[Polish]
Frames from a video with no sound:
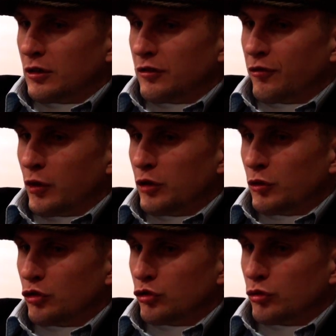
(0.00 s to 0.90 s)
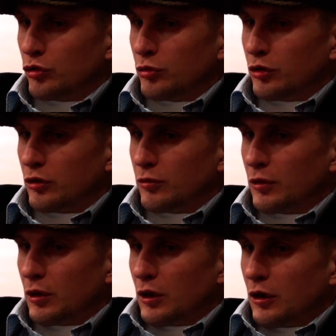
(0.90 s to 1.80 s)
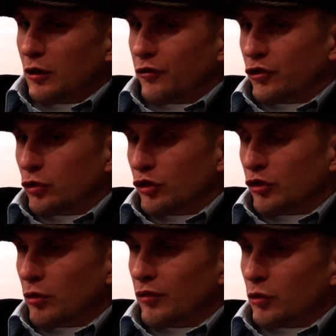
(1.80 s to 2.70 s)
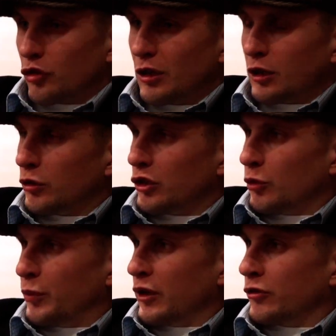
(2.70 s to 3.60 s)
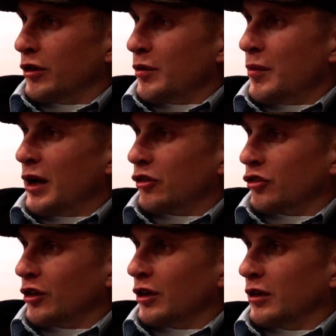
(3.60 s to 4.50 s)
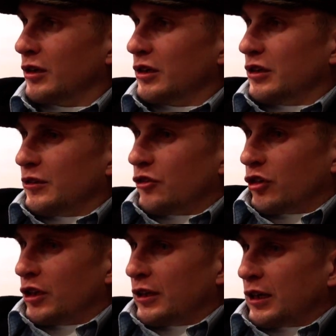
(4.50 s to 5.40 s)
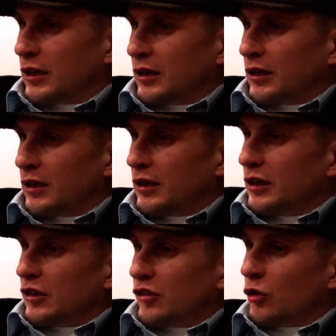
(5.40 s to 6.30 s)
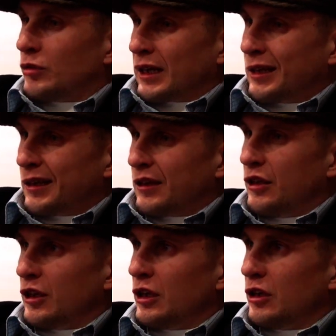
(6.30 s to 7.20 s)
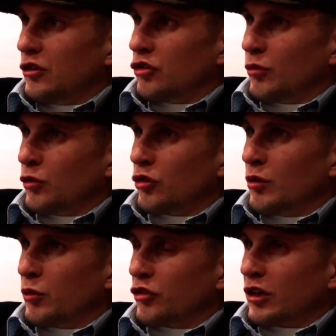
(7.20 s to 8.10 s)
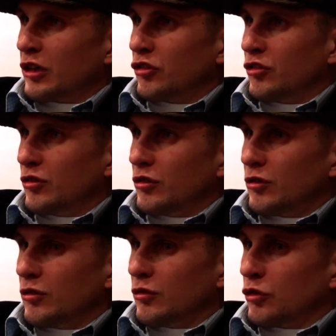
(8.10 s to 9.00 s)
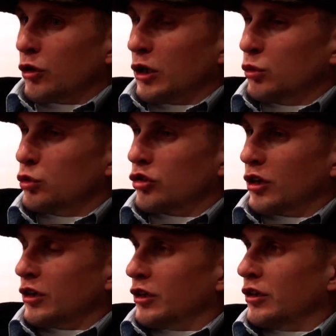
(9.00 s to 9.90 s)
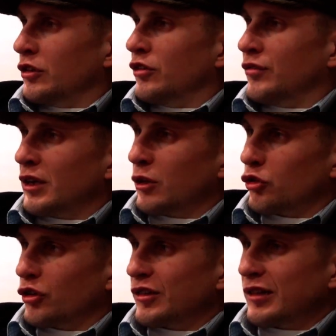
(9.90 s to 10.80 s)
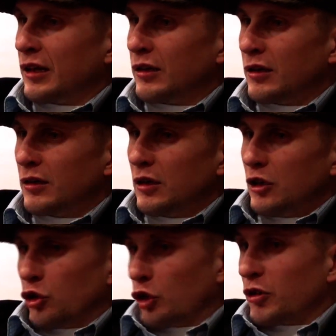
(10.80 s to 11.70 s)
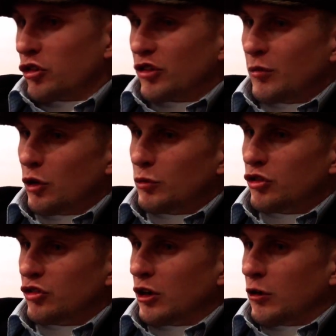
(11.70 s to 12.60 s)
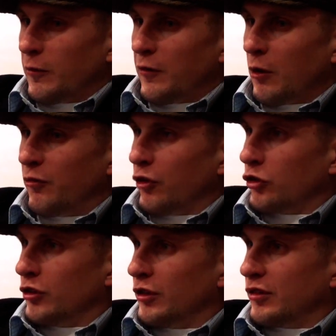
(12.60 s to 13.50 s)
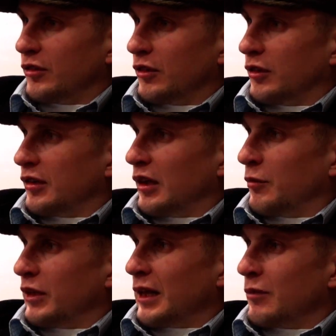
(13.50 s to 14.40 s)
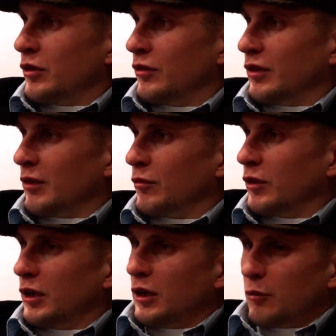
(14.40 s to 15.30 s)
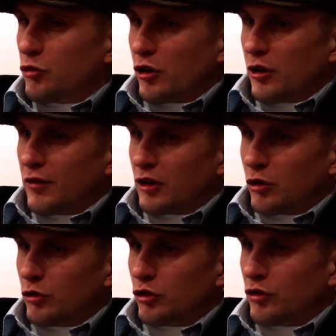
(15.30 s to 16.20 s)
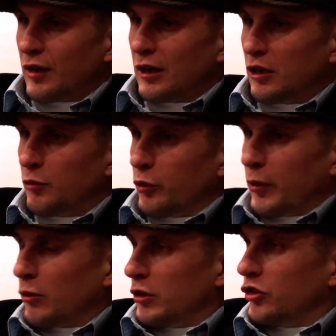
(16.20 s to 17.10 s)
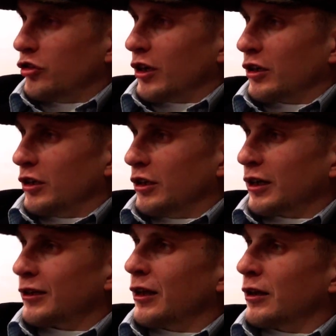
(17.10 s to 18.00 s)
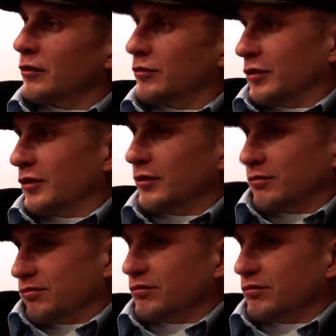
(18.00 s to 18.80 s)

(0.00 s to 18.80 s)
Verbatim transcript: w moim odczuciu, w cudzysłowie może dla niektórych, to piękno MMA, że, że jednak e, są takie techniki, że możemy poczekać e, trochę dłużej i nic wielkiego się nie stanie. No chyba, że chcemy robić cyrk obwoźny z celebrytami i tam przerywać, kończyć walki po paru liściach i, i tak dalej, więc...